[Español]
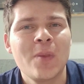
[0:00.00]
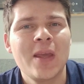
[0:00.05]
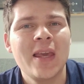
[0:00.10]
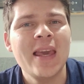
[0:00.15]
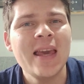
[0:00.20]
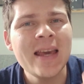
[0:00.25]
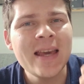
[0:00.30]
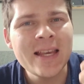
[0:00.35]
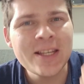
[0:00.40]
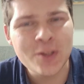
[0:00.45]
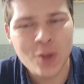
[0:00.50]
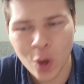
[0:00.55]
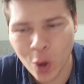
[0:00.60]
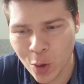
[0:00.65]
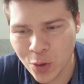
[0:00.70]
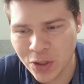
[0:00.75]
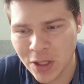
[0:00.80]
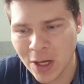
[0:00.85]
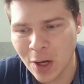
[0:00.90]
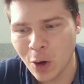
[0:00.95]
¿Qué es
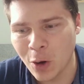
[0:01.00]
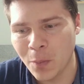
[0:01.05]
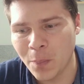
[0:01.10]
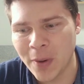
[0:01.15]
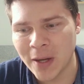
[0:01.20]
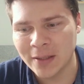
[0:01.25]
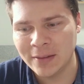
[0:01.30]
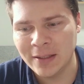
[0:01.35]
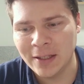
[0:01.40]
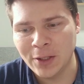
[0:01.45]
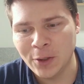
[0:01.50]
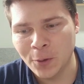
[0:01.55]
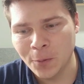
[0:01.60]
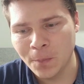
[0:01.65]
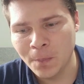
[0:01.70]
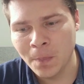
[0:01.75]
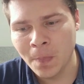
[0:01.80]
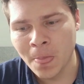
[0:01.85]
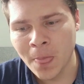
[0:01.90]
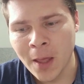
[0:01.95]
hosting compartido?
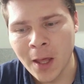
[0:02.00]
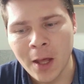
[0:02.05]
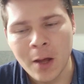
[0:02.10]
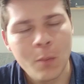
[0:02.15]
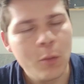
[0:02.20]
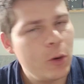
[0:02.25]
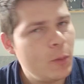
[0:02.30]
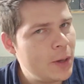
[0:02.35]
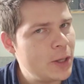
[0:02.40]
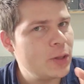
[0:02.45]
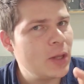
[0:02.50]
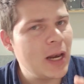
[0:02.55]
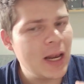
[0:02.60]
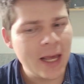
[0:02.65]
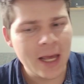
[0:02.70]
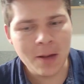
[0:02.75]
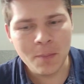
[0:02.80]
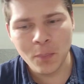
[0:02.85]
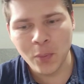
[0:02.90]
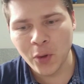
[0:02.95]
Volviendo al
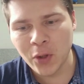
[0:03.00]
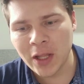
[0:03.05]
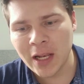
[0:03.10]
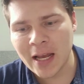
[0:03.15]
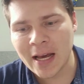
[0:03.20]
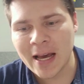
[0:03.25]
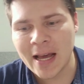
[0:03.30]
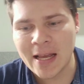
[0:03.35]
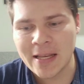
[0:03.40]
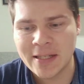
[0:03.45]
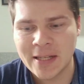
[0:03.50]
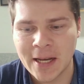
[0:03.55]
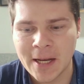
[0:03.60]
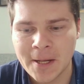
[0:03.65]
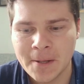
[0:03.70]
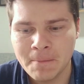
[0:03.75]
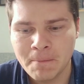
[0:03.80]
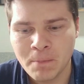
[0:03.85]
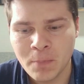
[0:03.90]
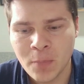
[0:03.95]
ejemplo de la
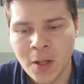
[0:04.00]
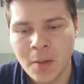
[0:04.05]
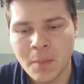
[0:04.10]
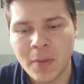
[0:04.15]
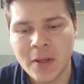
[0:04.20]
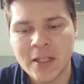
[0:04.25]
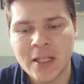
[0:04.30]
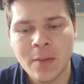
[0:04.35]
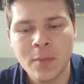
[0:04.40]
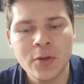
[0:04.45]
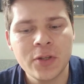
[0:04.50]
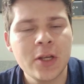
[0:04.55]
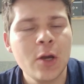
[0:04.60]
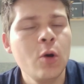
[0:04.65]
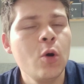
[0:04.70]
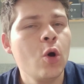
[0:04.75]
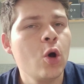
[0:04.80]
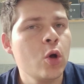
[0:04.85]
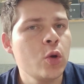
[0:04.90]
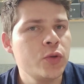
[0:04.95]
casa, Pensemos que
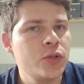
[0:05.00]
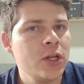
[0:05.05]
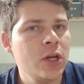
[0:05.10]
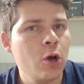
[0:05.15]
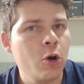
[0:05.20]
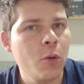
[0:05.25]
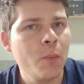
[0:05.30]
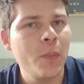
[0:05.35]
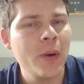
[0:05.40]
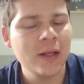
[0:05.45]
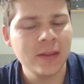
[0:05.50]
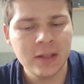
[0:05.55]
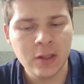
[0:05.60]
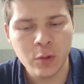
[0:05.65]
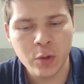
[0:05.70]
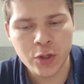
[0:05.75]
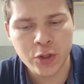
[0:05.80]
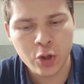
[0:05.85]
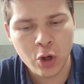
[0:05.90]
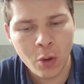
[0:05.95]
un hosting
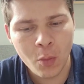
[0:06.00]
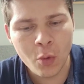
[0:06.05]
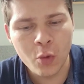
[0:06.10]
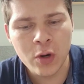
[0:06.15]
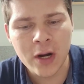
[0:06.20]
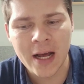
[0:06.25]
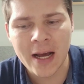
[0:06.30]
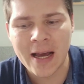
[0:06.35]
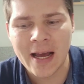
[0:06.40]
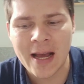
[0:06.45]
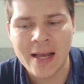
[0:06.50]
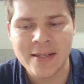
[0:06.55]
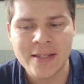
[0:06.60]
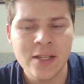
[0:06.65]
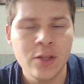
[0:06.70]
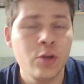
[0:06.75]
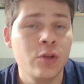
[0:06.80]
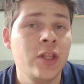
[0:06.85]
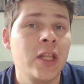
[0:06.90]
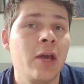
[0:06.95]
compartido es como una casa
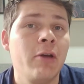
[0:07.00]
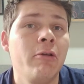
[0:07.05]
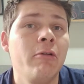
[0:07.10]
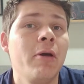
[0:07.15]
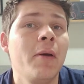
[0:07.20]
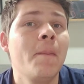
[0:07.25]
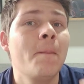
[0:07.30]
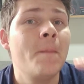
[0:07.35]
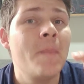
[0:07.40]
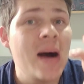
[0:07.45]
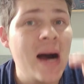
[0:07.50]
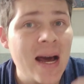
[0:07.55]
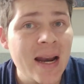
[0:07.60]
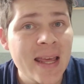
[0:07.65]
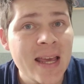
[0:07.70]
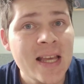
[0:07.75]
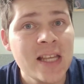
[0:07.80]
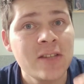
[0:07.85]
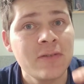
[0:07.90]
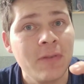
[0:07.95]
en donde viven
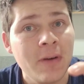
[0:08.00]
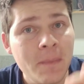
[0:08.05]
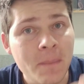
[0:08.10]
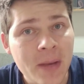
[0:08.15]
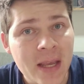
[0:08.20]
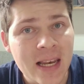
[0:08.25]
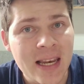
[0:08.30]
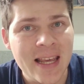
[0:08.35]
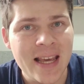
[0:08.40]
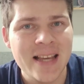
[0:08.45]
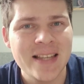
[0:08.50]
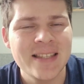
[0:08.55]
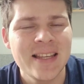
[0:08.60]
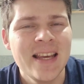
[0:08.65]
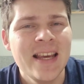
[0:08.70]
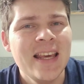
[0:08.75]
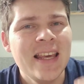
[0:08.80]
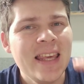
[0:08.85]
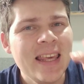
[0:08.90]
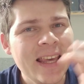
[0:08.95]
varias familias
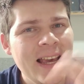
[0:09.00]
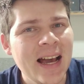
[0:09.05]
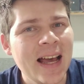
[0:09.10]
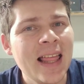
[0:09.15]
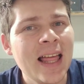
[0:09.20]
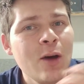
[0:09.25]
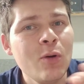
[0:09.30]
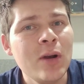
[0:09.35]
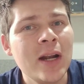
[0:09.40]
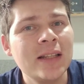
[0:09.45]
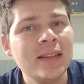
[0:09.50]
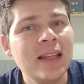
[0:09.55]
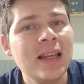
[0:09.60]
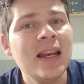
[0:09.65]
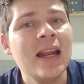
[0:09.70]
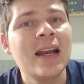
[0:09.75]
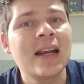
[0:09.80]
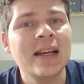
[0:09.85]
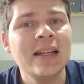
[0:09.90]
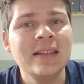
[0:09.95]
y cada una
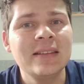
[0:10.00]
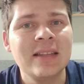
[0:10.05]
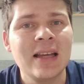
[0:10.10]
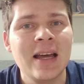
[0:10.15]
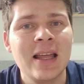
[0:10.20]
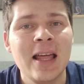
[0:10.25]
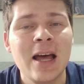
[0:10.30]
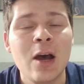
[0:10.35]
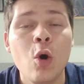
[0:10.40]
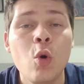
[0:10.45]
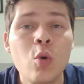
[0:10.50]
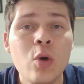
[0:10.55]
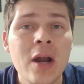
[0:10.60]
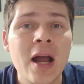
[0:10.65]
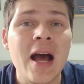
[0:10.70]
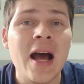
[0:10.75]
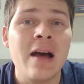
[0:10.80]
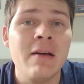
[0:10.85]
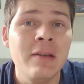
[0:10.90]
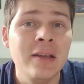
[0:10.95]
tiene rentada una
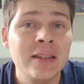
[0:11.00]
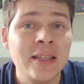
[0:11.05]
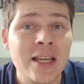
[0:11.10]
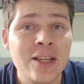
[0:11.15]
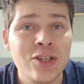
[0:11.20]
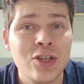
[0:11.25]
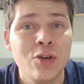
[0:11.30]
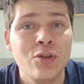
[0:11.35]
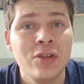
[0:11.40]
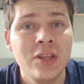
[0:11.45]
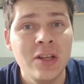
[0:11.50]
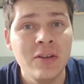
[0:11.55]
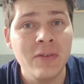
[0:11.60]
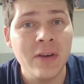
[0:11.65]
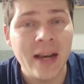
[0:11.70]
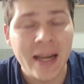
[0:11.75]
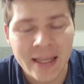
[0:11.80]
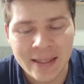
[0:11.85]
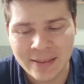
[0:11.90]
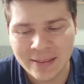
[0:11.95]
habitación
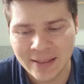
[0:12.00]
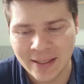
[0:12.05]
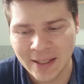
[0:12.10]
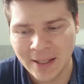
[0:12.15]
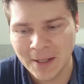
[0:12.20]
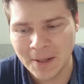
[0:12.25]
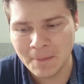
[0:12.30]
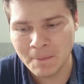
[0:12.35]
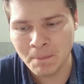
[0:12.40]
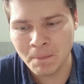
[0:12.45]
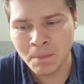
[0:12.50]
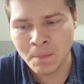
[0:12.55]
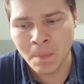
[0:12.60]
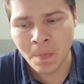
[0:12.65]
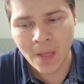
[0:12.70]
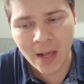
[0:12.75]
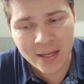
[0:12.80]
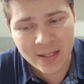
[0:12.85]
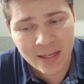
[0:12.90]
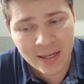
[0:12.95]
diferente.
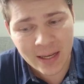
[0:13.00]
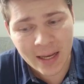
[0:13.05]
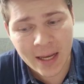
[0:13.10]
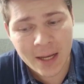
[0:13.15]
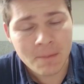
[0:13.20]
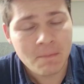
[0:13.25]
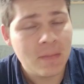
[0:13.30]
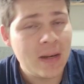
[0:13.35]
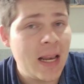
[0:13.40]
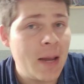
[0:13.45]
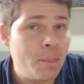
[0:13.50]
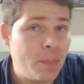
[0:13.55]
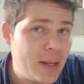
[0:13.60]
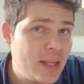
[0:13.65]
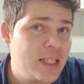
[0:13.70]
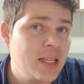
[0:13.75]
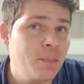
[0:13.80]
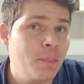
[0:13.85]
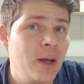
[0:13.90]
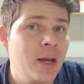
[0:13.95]
Así que la
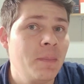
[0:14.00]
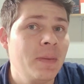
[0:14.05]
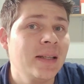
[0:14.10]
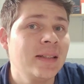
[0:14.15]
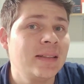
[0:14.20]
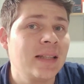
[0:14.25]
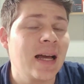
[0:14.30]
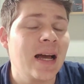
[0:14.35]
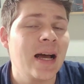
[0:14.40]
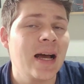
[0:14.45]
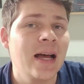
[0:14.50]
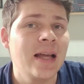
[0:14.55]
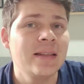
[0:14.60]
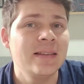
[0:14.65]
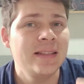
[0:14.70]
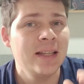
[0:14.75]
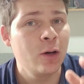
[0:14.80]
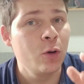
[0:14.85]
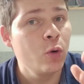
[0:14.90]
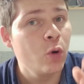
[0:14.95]
principal ventaja
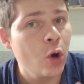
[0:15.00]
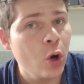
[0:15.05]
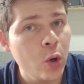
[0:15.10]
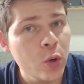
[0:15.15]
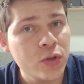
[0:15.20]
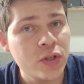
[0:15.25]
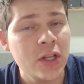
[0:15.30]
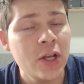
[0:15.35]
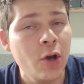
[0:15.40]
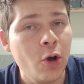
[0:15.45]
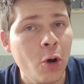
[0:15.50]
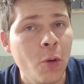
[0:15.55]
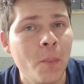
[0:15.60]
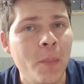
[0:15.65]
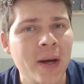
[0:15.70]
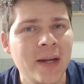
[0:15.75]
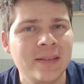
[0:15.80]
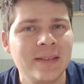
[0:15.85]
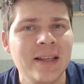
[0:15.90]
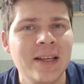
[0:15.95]
de un hosting
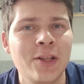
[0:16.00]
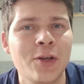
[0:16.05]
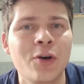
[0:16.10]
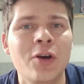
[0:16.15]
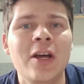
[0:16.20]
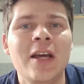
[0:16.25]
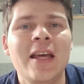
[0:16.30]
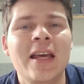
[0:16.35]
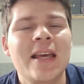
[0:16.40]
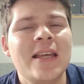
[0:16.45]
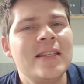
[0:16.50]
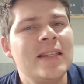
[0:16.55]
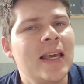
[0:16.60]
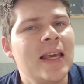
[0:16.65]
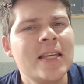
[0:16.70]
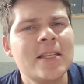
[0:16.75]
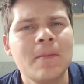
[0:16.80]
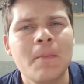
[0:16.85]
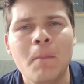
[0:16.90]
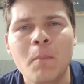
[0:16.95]
compartido es que
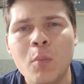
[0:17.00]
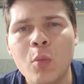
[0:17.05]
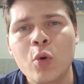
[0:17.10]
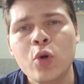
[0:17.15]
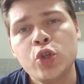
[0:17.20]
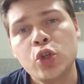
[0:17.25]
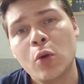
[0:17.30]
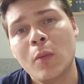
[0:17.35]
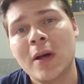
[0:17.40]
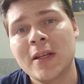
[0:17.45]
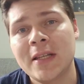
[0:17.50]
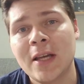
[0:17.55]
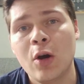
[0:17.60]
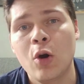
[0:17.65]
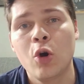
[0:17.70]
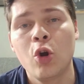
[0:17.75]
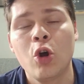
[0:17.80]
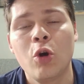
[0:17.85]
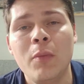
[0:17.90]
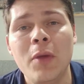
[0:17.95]
es mucho más
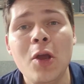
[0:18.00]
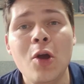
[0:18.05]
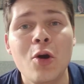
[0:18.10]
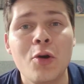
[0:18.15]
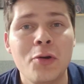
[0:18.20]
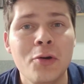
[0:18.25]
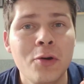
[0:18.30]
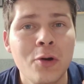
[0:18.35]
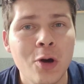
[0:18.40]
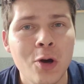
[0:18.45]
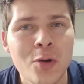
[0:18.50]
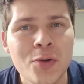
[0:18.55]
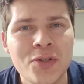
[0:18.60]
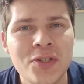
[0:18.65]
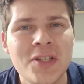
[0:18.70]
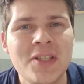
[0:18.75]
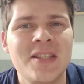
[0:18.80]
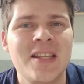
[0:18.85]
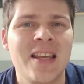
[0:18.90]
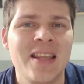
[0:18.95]
económico que un
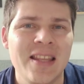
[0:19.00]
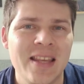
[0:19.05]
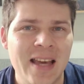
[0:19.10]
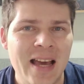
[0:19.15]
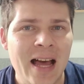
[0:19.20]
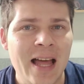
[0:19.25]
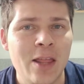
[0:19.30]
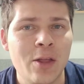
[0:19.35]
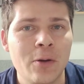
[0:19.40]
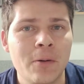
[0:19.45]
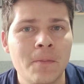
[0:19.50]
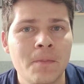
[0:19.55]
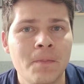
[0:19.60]
hosting dedicado.